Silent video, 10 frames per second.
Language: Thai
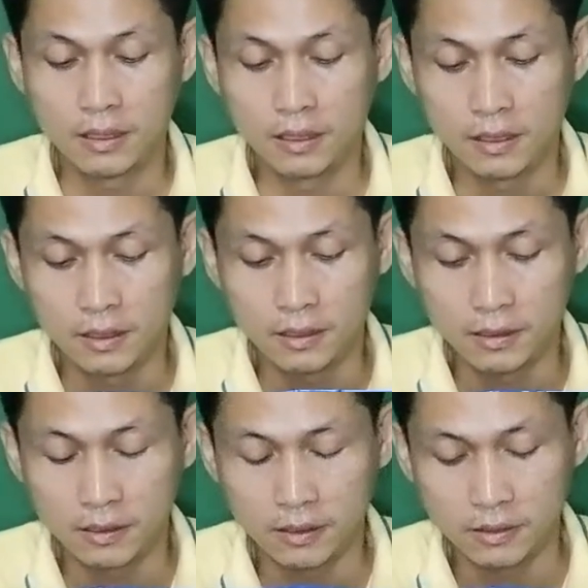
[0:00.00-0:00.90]

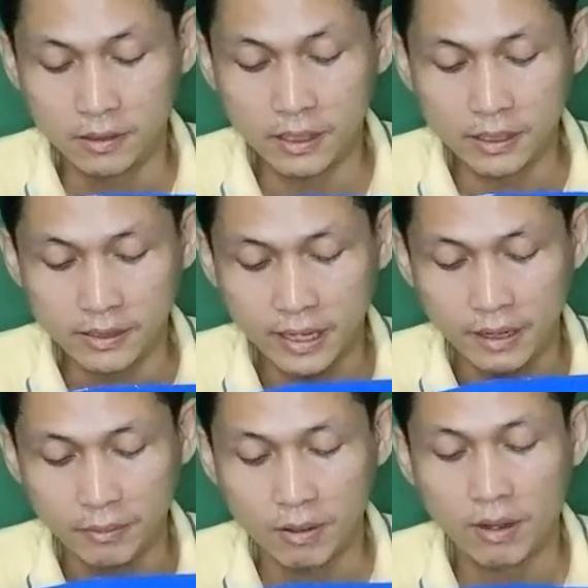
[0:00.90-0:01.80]
4เซน
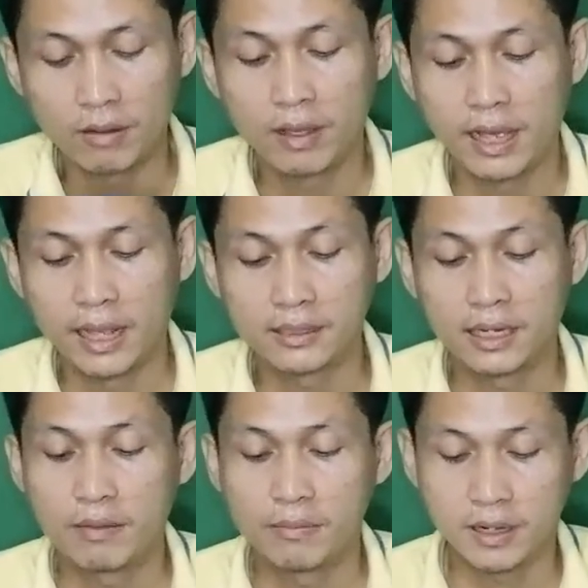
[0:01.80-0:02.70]
พอเราหารเสร็จแล้
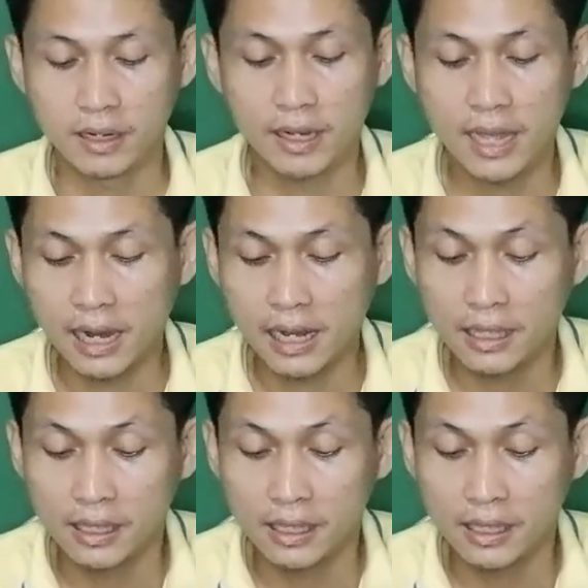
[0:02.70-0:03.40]
วมันจะเหลือด้านละ